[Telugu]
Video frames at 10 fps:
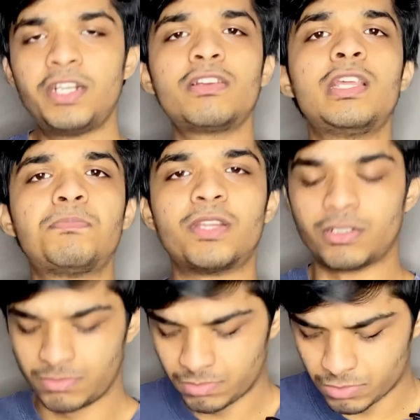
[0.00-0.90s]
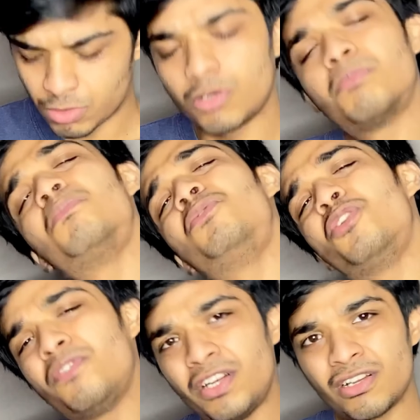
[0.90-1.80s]
వీడియోకి లేపుతాడు ఇంకో మూడో
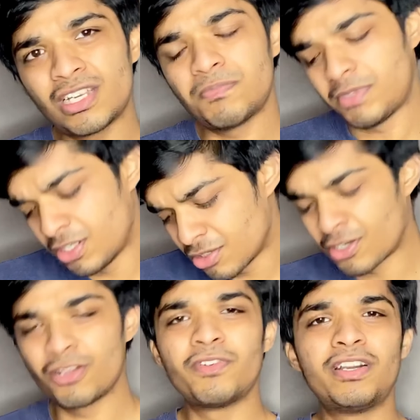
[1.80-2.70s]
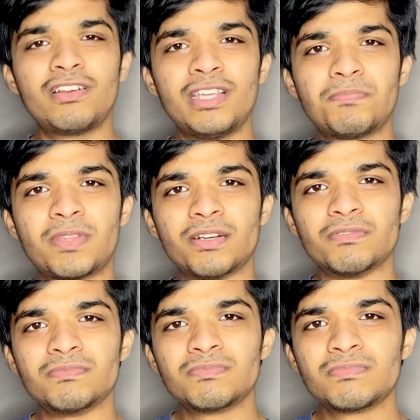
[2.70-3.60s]
వీడియోకి లేపుతాడు నాలుగో వీడియోకి లేపుతాడు
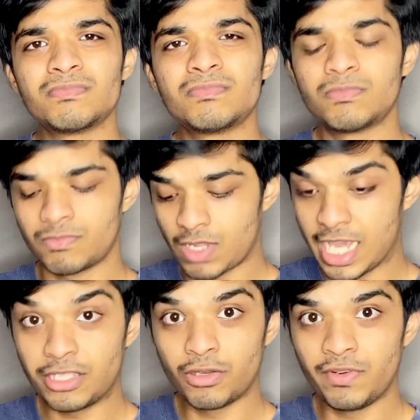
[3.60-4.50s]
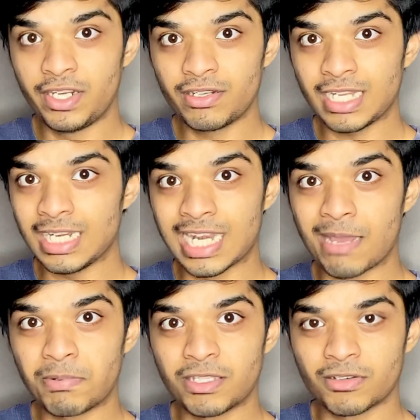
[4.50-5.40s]
ఐదో వీడియోకి
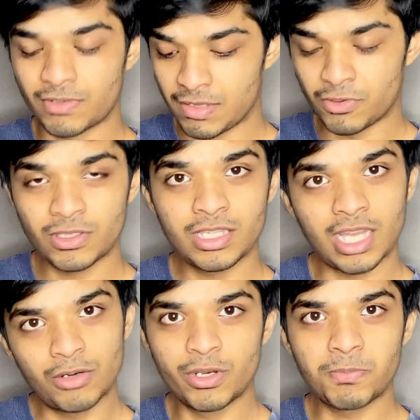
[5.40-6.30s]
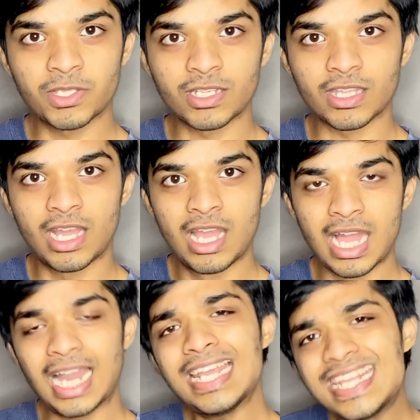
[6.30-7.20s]
లేపలేదు అనుకో ఏమవుద్ది అలా ఉండిపోద్ది కదా
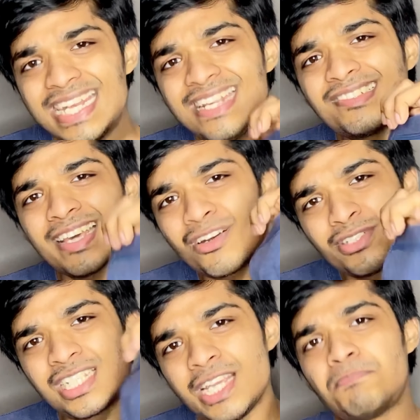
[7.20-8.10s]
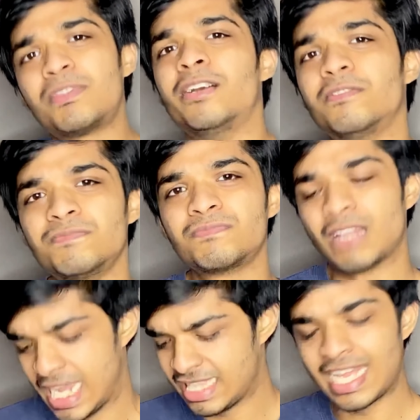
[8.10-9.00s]
అలా ఎన్నిసార్లు వచ్చి లేపుతాడు
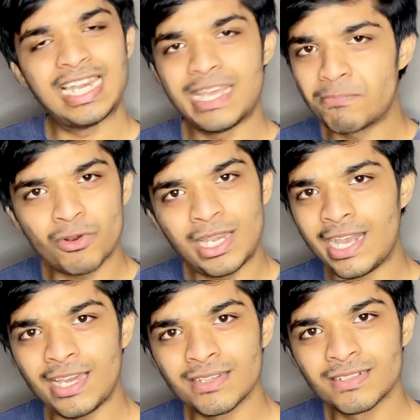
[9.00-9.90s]
ఆయన దాన్ని లేపుకోలేడా